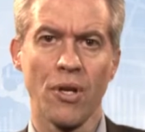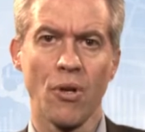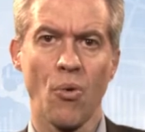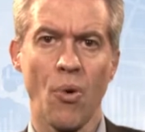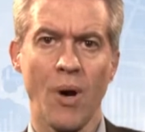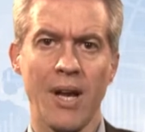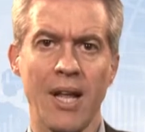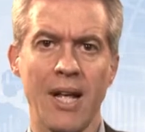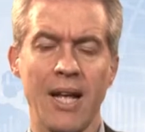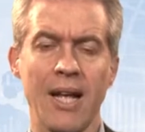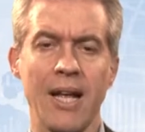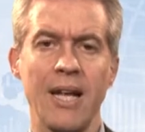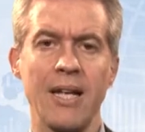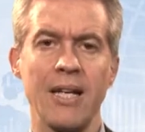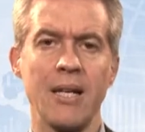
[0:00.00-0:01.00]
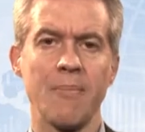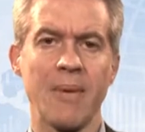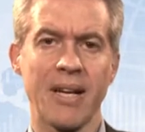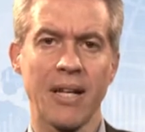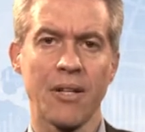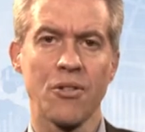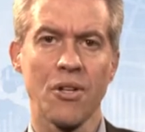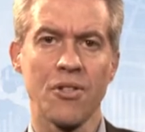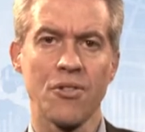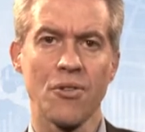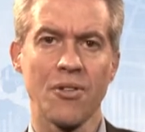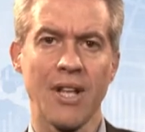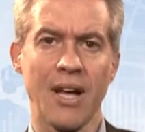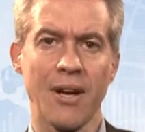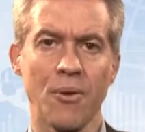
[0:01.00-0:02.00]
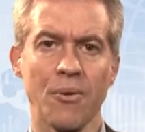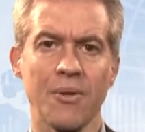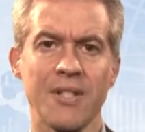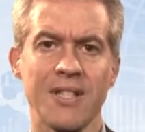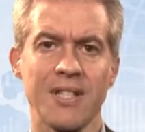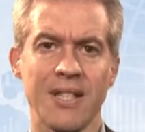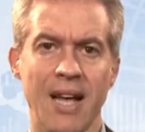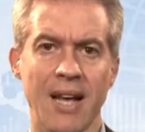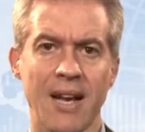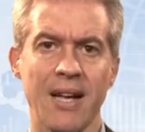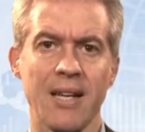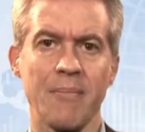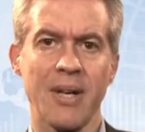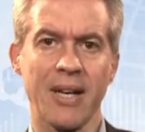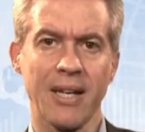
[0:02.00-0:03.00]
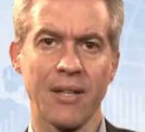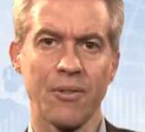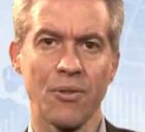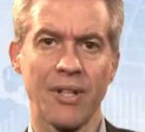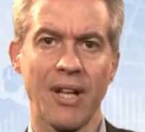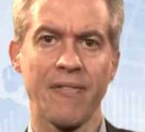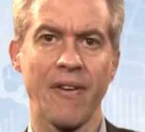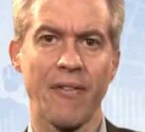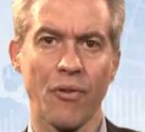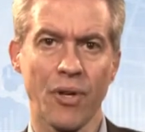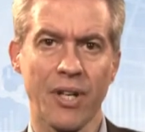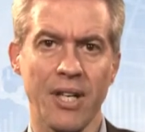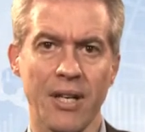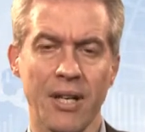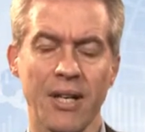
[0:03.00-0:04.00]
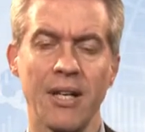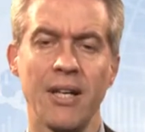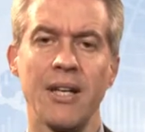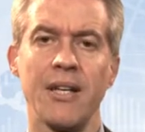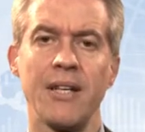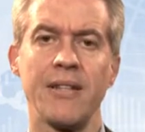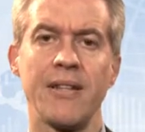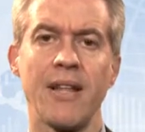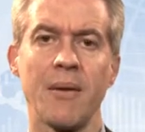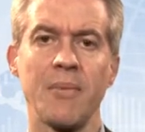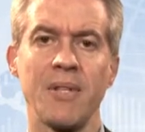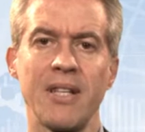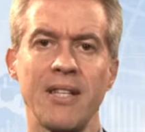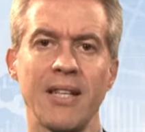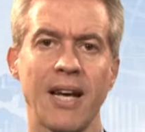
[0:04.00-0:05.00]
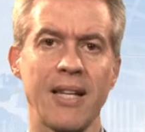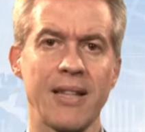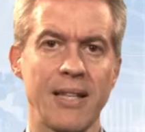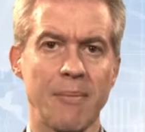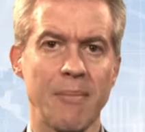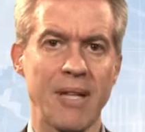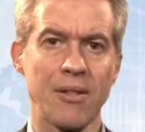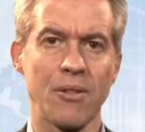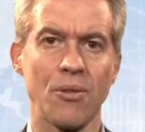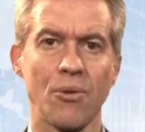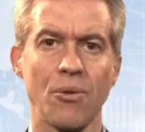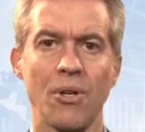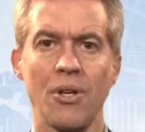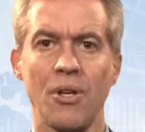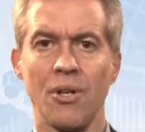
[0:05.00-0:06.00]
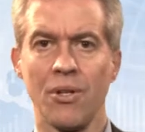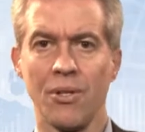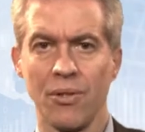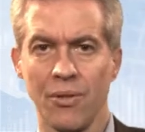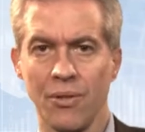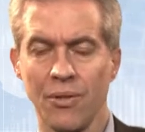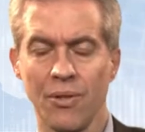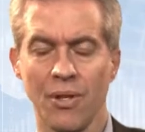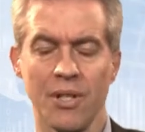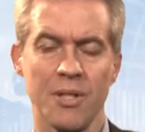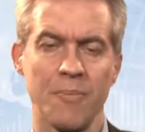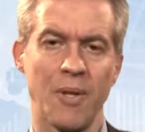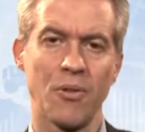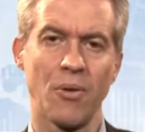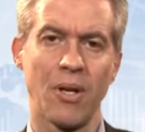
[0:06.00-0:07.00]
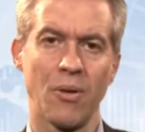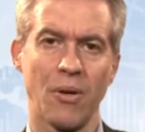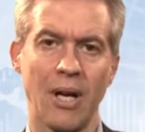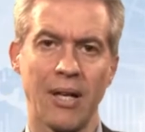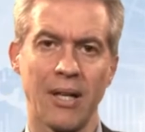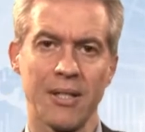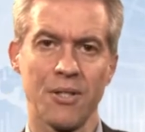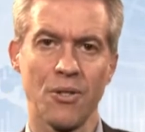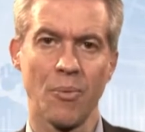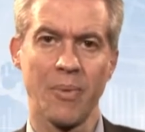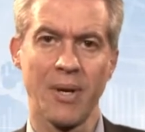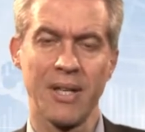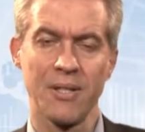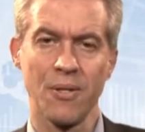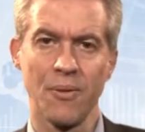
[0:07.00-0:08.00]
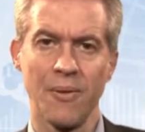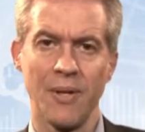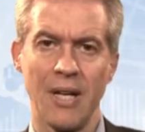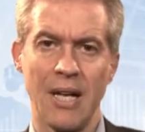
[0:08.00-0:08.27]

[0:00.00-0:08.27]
il quale il mercato azionario sarà il mercato da favorire in termini di rendimento eh, rispetto al, al rischio preso.